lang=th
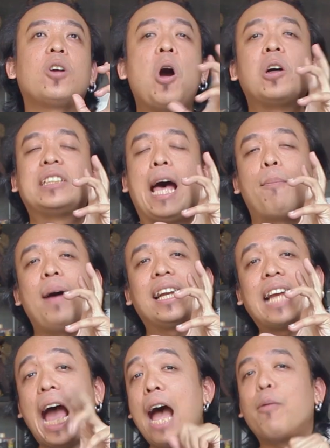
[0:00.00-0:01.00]
ก็สามารถ
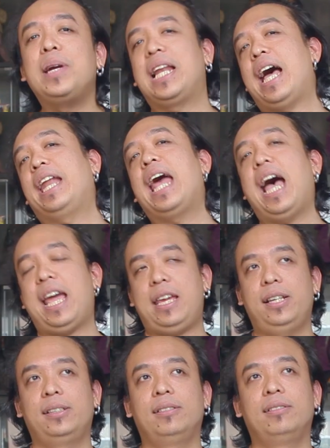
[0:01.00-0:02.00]
ฆ่าเวลาได้
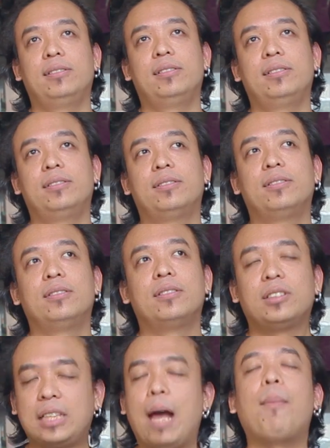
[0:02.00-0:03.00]

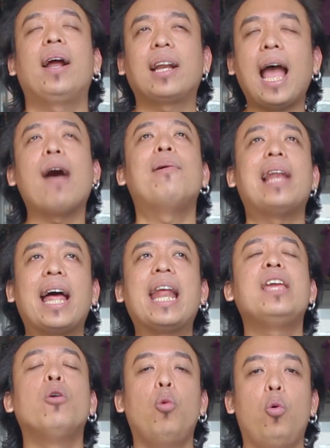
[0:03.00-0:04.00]
สามารถฆ่าเวลา
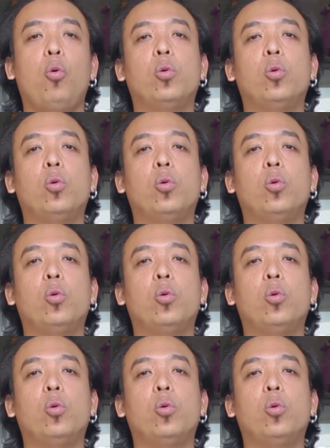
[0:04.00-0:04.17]
ได้อยู่